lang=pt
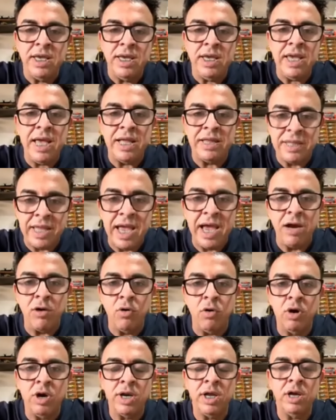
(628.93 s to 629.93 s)
E até
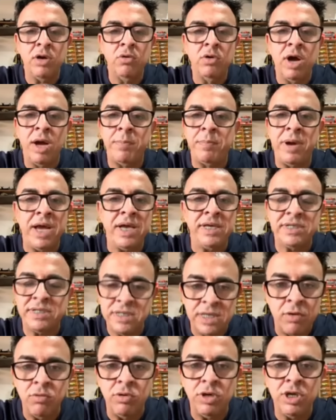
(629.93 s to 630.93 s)
agora o rapaz
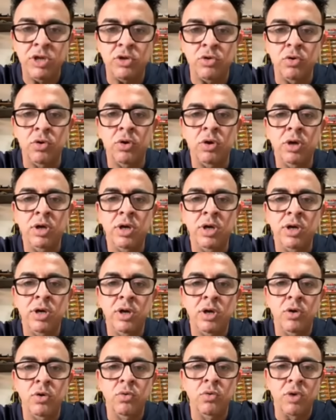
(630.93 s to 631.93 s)
não quitou
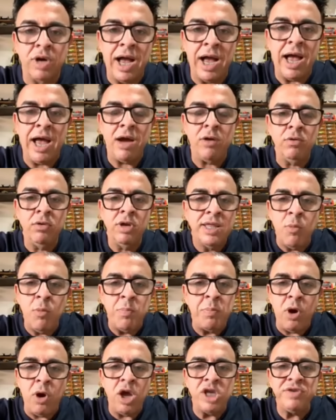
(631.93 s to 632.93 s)
o carro.
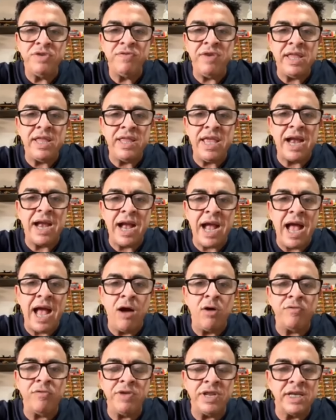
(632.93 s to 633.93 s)
Não pode vender
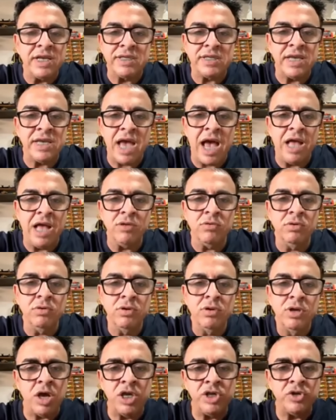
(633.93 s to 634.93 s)
carro
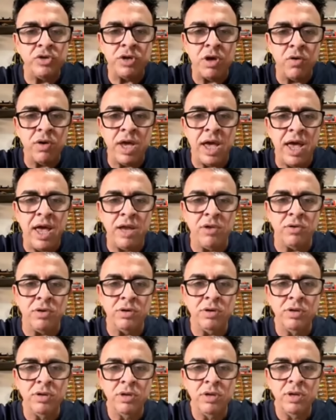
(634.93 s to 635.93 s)
financiado. É só isso que eu
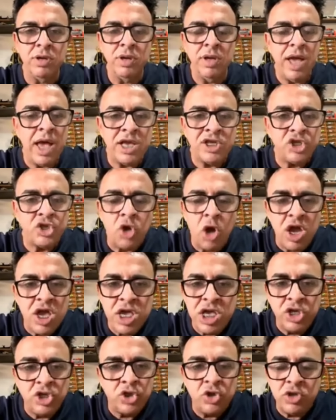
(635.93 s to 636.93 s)
quero. É só
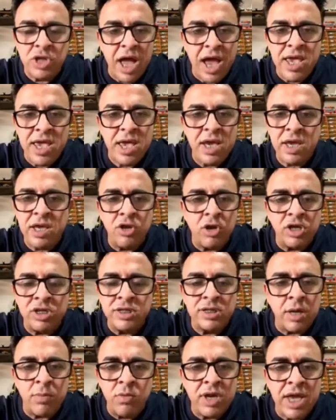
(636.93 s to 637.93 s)
isso daí que nós
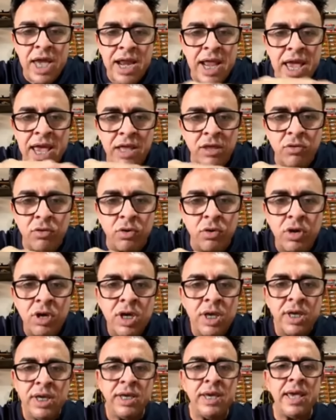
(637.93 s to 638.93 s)
estamos querendo
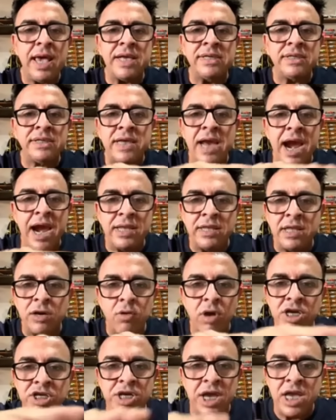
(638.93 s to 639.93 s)
que acerta
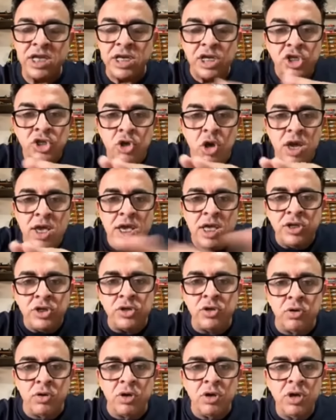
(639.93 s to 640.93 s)
com a gente. É só
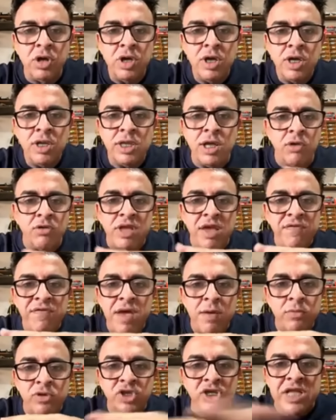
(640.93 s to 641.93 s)
isso. Não
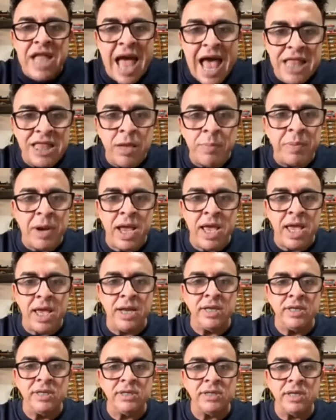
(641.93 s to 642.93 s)
devemos nada para
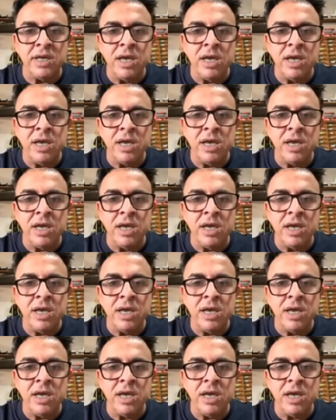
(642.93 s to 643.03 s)
eles.